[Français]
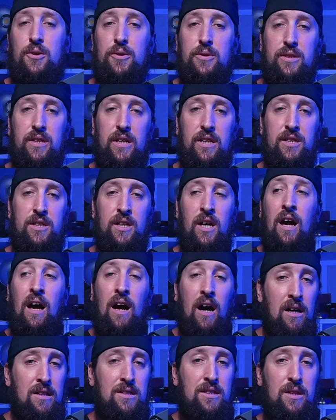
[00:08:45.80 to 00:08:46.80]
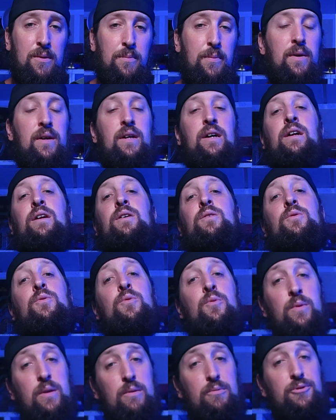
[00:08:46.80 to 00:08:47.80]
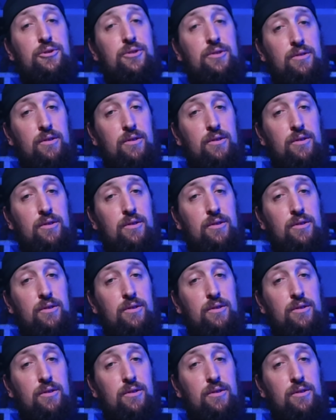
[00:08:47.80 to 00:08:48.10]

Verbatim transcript: que sais-je, un CPL ou bien plus